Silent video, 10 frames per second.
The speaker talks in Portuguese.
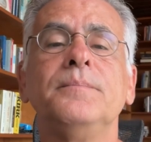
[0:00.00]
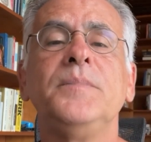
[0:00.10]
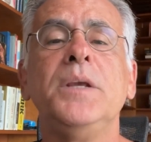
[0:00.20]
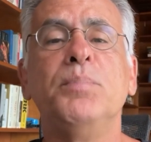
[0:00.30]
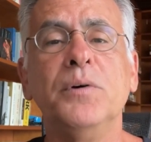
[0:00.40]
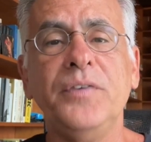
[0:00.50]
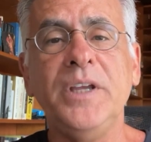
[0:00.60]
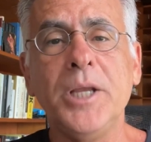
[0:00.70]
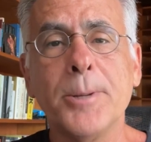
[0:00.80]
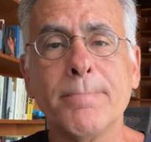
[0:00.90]
E por
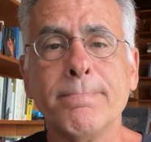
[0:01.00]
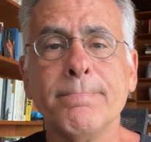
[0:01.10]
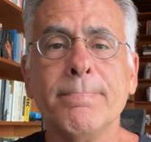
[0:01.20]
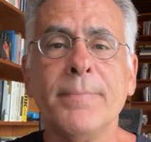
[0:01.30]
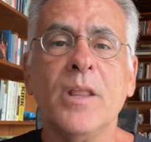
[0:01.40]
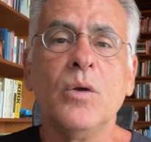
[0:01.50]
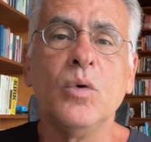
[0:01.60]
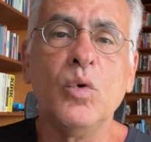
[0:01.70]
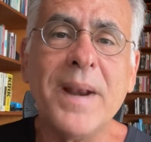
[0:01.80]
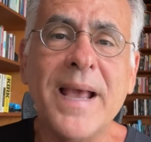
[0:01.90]
fim,
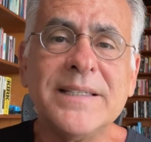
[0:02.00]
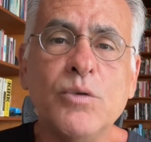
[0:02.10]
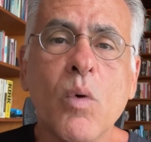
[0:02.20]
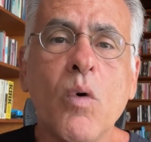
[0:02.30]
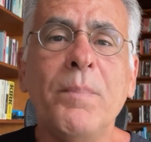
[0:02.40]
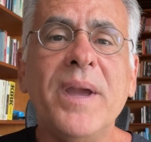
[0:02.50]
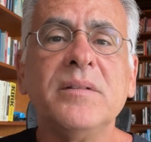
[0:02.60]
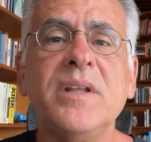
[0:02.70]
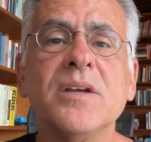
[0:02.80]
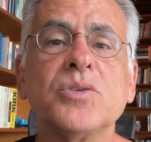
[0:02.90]
o Brasil ao qual
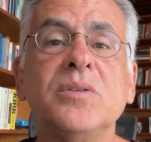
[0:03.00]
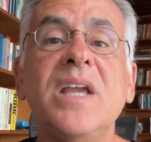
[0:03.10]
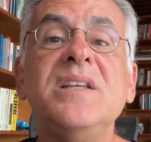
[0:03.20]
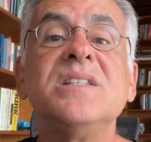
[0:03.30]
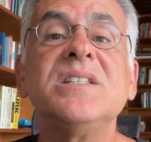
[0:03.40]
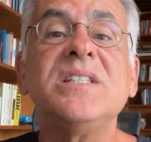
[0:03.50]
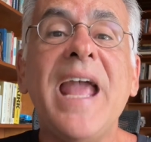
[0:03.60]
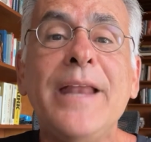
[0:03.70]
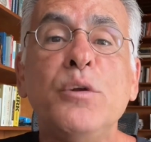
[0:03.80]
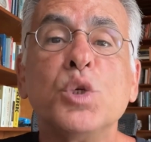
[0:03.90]
pertenço tem
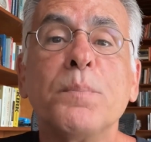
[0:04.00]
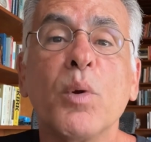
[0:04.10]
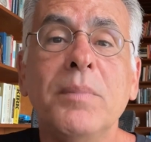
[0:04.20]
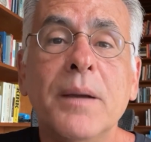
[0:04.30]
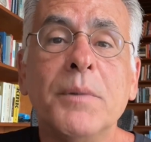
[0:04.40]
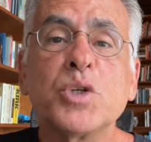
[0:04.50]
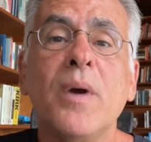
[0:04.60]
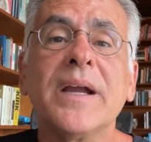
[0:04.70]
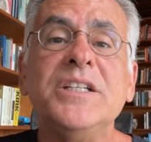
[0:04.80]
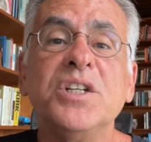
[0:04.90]
sérios problemas com a
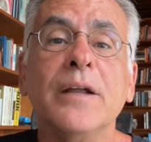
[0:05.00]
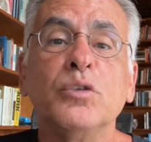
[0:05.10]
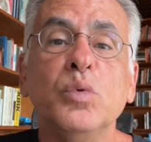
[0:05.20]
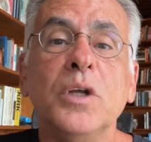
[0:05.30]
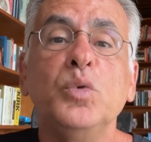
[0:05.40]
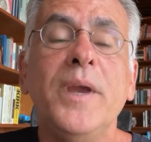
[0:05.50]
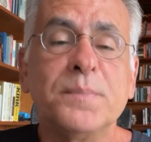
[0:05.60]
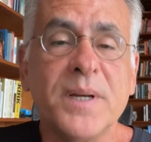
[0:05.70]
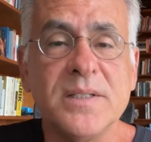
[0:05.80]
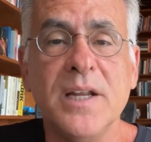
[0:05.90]
candidatura do
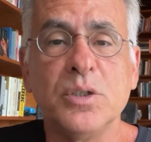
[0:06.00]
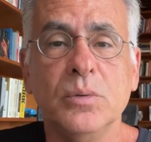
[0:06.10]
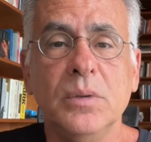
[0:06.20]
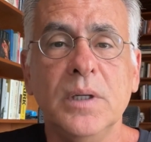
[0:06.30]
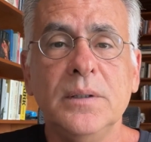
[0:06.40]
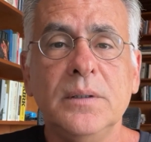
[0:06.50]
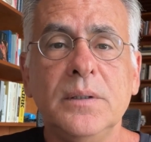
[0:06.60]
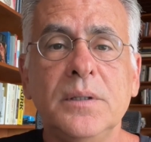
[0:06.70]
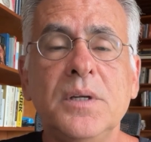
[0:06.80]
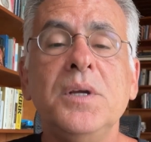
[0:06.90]
ex-presidente Lula,
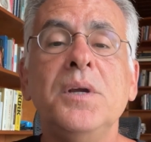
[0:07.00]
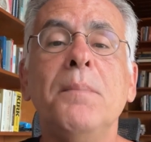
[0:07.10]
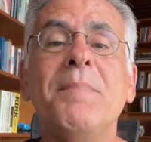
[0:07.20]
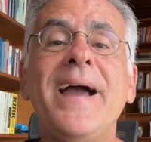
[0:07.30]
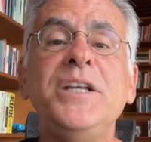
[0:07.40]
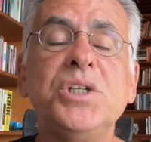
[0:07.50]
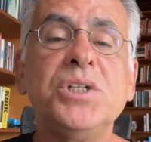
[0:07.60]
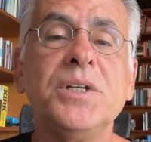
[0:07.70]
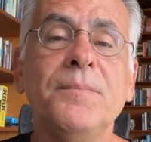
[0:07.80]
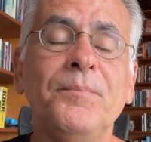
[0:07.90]

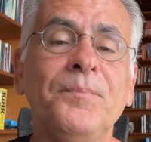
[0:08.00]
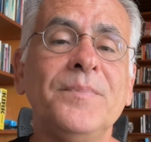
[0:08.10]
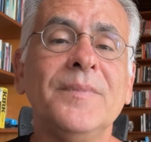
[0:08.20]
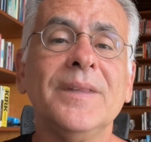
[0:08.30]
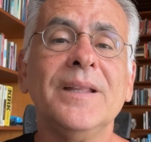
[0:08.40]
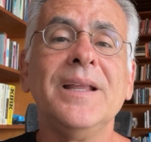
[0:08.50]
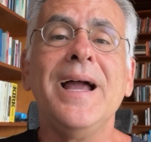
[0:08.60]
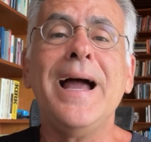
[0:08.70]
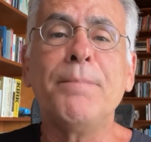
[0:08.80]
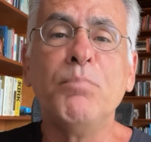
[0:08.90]
mas
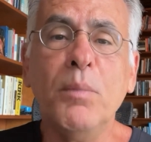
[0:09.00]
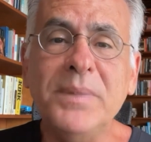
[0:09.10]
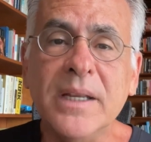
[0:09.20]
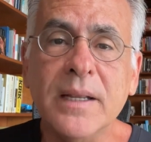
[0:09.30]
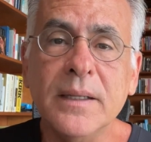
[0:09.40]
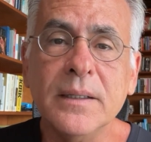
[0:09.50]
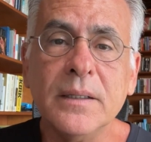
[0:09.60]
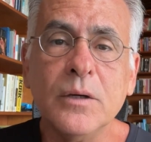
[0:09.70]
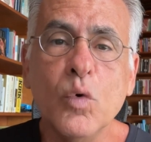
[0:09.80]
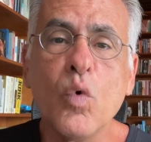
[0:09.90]
abomina
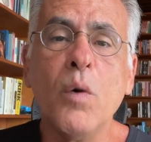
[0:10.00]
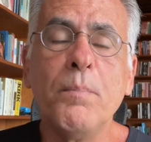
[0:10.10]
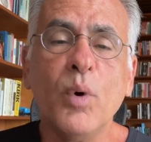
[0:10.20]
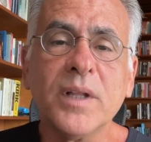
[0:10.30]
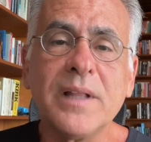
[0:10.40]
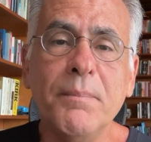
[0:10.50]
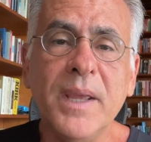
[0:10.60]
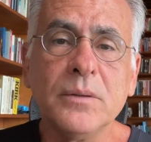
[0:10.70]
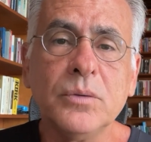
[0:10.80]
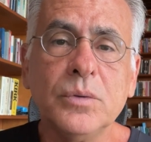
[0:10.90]
o
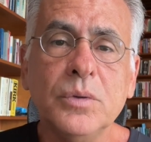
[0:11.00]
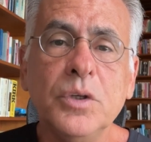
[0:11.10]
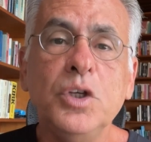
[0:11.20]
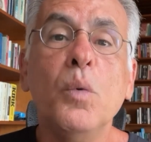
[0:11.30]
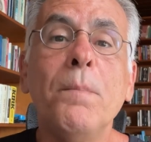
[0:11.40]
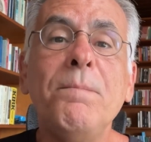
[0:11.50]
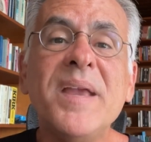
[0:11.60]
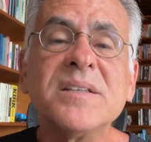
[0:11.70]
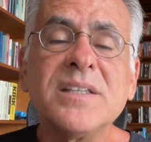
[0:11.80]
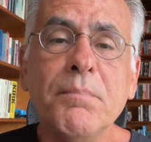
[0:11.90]
comportamento e o
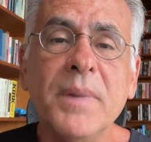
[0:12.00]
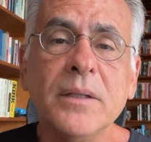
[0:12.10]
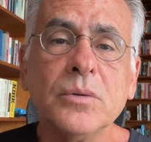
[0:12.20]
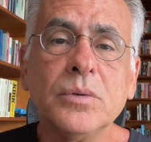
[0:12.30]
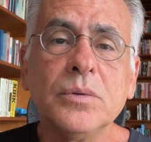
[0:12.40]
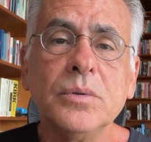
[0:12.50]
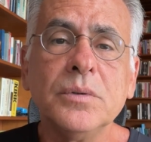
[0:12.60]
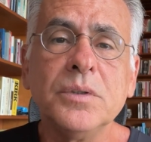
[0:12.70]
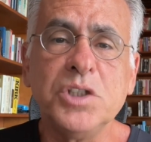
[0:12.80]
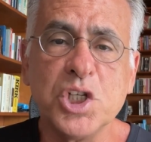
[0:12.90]
pensamento
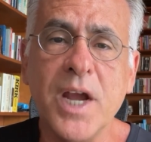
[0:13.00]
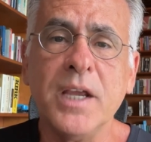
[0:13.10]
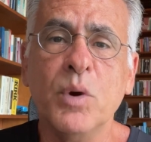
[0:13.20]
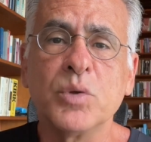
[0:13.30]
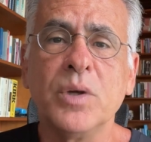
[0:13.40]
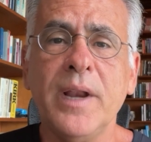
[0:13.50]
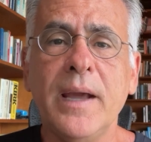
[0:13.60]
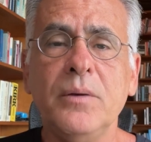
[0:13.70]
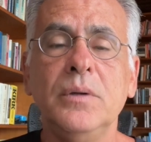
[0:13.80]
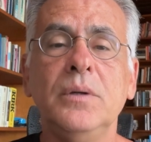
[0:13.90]
de Jair Bolsonaro.